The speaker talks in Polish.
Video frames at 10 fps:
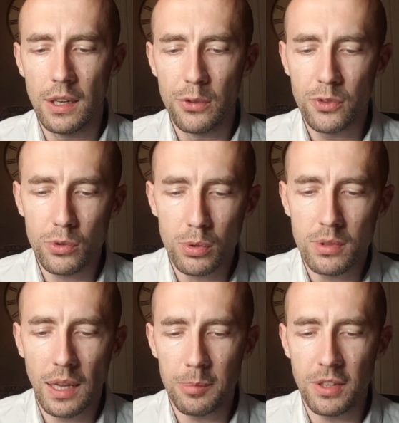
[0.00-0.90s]
Stół
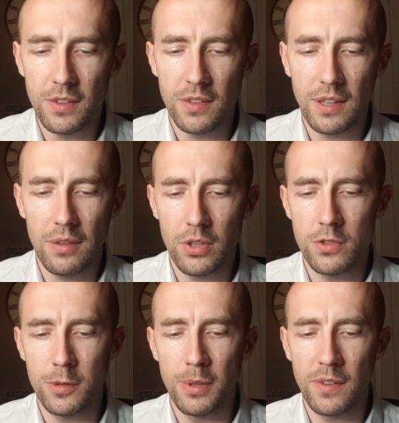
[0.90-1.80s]
dla mnie zastawiasz
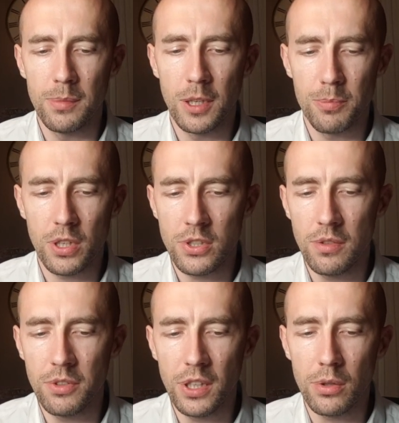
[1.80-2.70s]
wobec mych
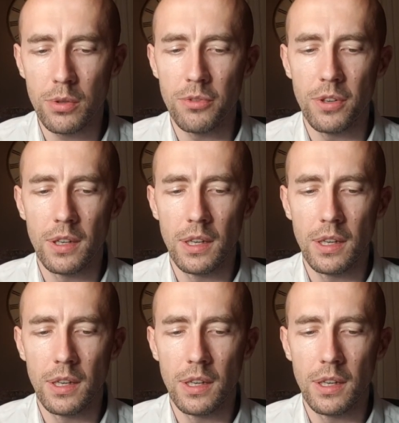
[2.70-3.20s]
przeciwników.